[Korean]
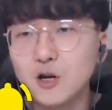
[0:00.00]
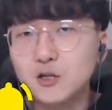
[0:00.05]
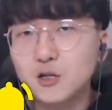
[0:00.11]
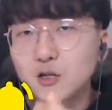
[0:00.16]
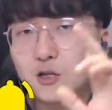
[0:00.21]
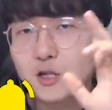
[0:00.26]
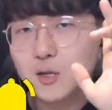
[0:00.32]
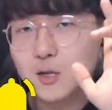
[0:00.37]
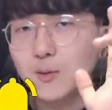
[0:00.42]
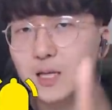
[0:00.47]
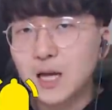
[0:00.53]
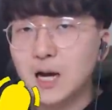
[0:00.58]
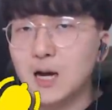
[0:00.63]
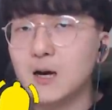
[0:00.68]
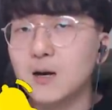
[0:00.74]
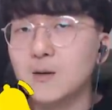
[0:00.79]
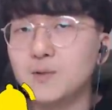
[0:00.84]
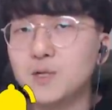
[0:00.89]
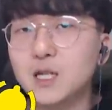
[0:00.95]
저는 그렇다면
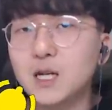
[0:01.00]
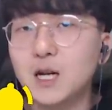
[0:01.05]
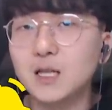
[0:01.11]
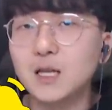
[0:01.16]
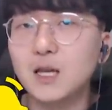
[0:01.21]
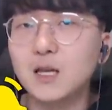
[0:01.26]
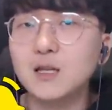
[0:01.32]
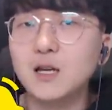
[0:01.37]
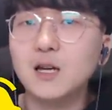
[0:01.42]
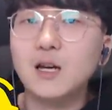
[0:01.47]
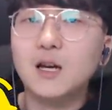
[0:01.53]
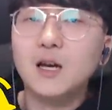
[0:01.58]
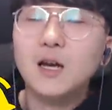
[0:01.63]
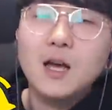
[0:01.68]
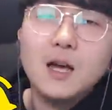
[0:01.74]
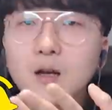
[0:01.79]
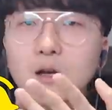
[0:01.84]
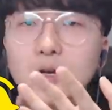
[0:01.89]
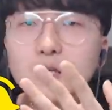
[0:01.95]
다음 시간에는
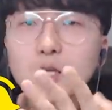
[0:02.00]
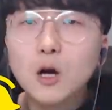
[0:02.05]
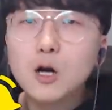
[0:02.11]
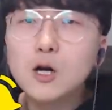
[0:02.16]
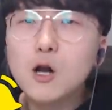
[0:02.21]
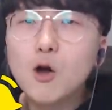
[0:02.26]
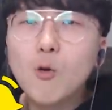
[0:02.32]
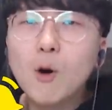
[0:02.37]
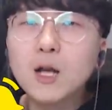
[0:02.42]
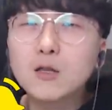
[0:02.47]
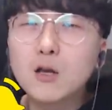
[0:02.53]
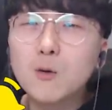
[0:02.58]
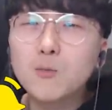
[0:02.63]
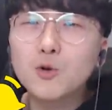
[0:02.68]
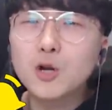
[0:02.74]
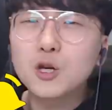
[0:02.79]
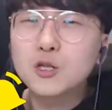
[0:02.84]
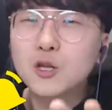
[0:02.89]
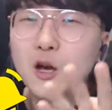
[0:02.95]
설료와
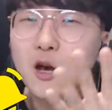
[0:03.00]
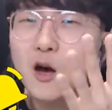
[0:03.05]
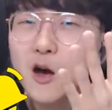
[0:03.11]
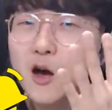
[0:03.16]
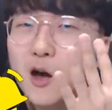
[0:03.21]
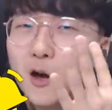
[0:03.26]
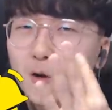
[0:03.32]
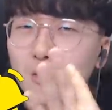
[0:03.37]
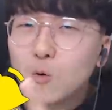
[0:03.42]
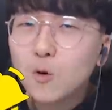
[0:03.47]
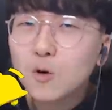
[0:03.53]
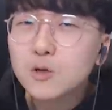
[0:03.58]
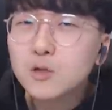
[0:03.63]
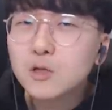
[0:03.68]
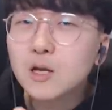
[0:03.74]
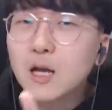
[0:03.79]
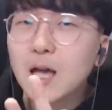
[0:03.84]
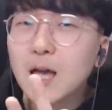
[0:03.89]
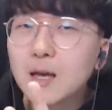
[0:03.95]
더불어서
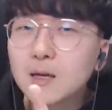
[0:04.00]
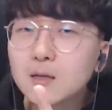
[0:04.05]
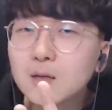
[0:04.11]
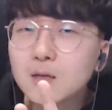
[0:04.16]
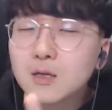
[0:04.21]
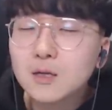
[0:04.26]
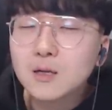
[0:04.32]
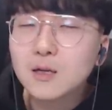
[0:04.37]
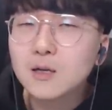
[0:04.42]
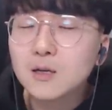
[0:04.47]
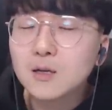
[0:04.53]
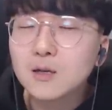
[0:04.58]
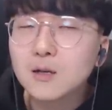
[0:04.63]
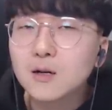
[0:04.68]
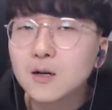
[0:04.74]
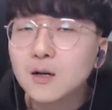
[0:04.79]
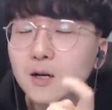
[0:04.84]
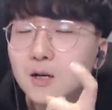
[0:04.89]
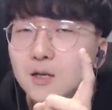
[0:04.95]
고스트 X
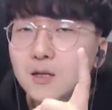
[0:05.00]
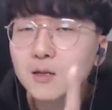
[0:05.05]
시리즈들